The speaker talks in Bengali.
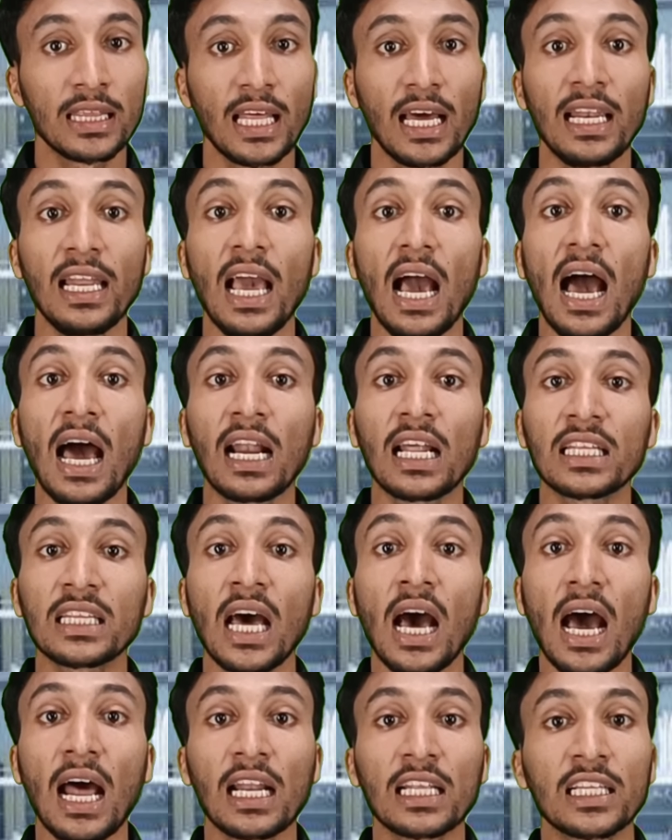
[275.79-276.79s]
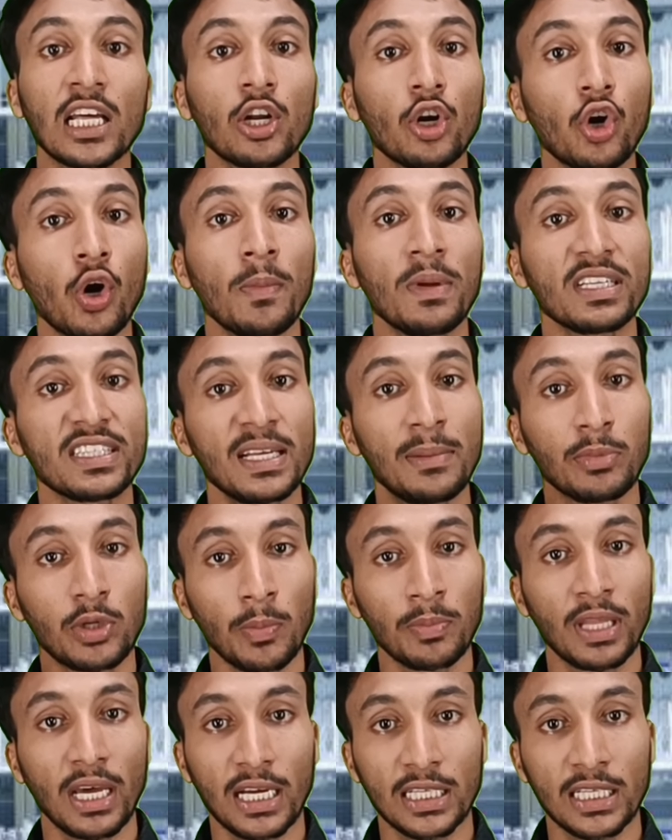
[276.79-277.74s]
তাহলে আলাদা আলাদা রকমের সিমটম